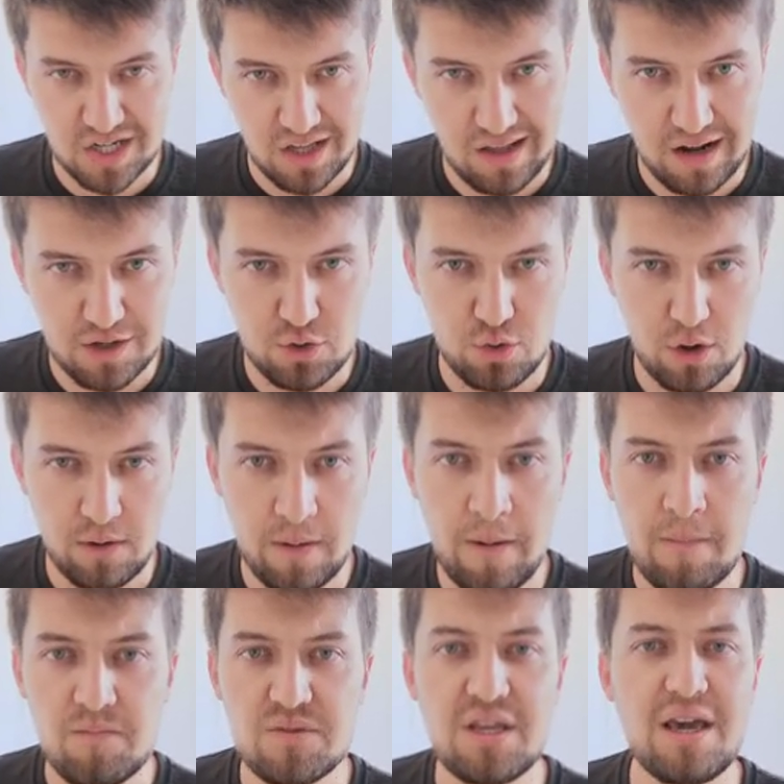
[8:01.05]
Rejenerasyon,
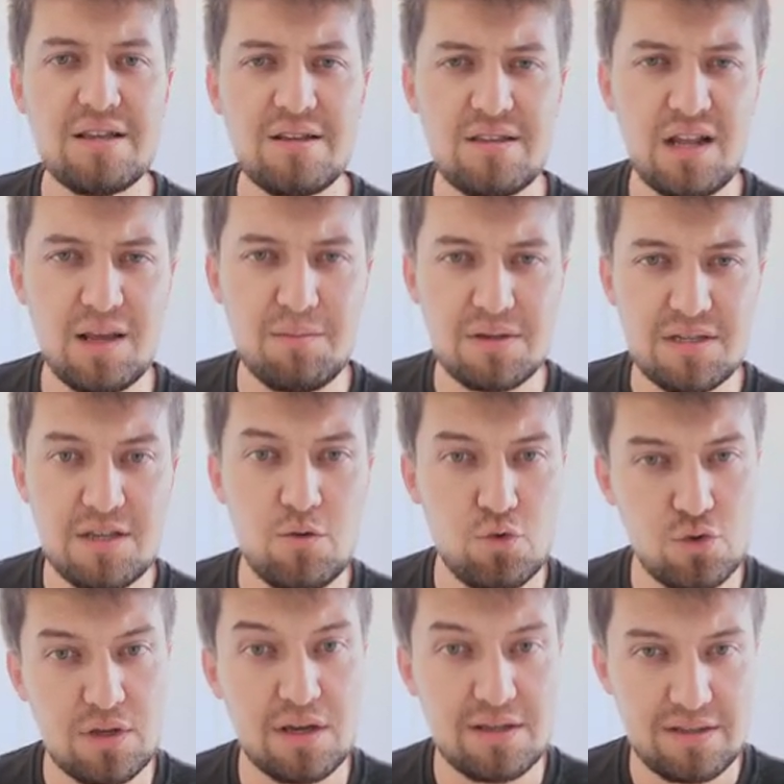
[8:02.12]
TYT denemesi,
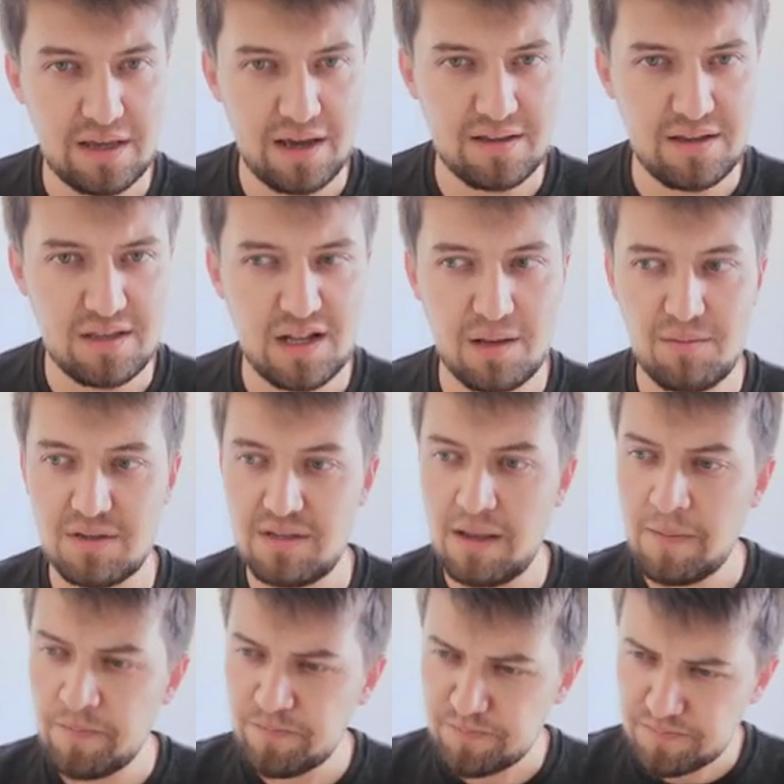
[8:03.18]
üstteki TYT
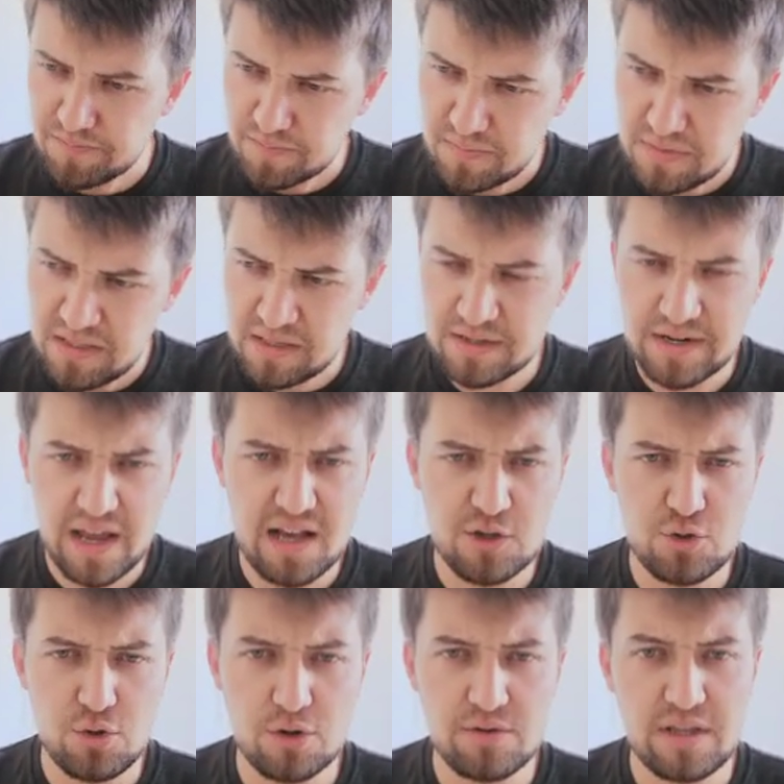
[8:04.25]
denemesi,
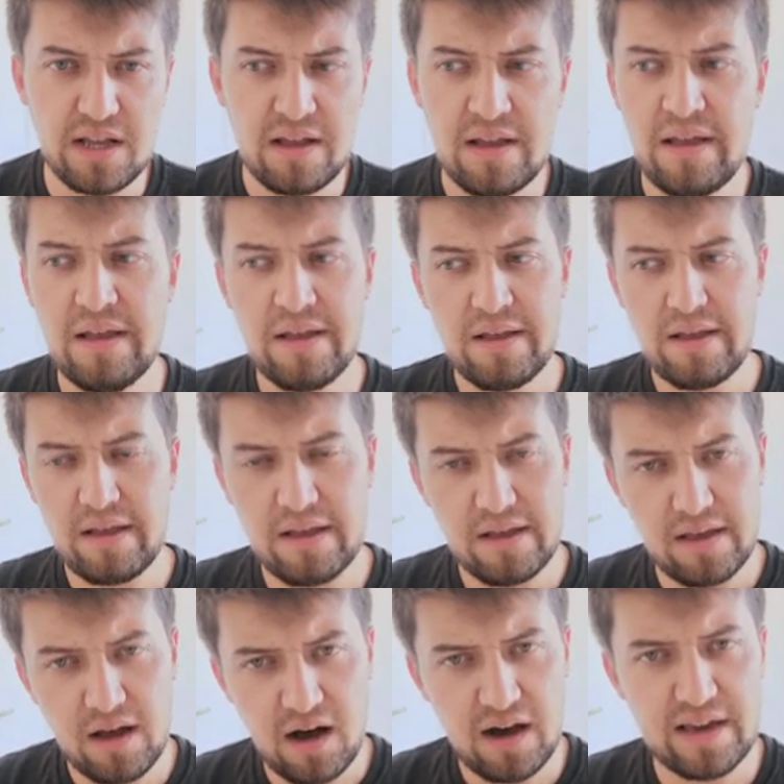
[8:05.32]
reaksiyonda
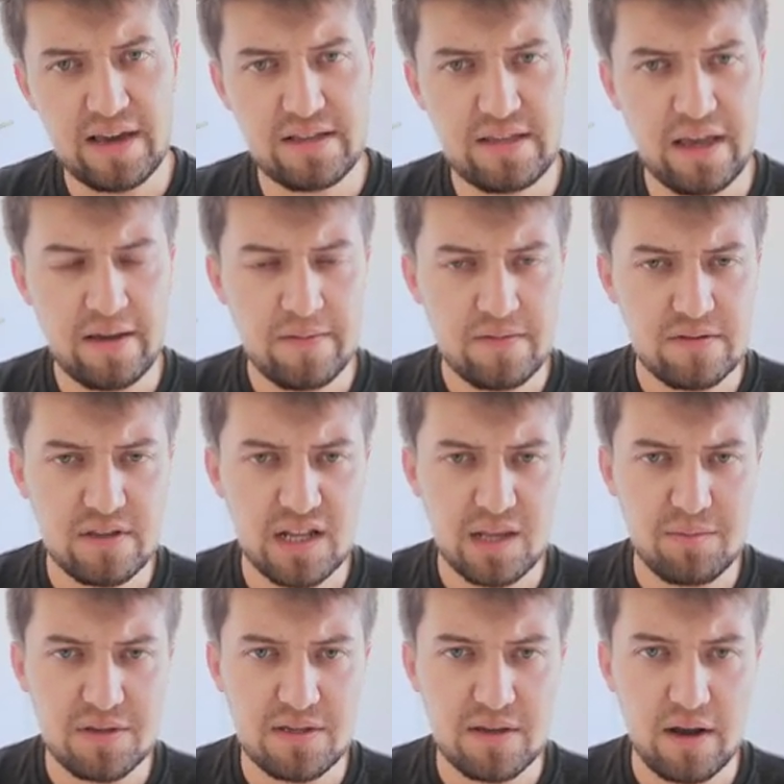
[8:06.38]
e, AYT
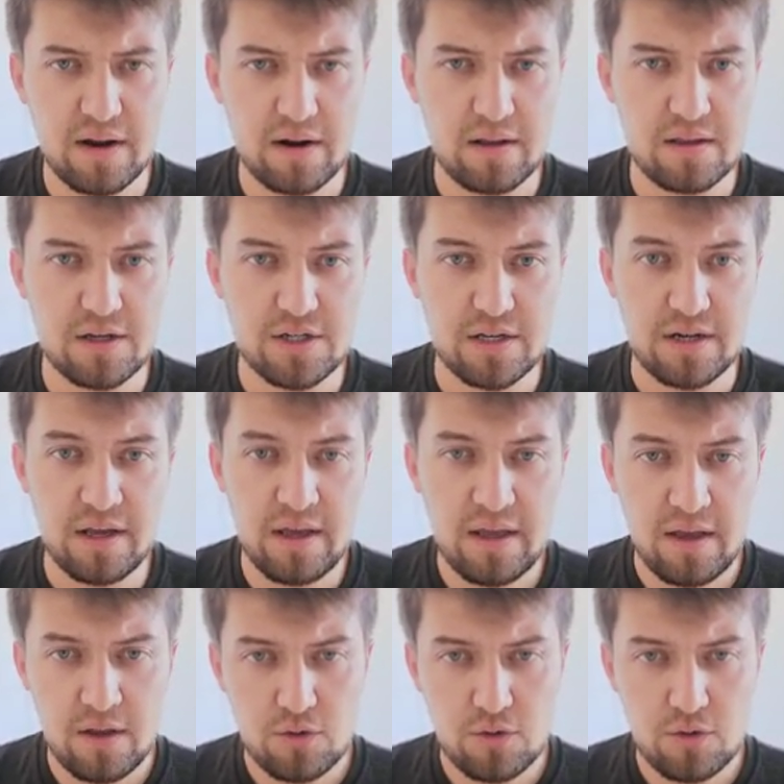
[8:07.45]
denemesi arkadaşlar.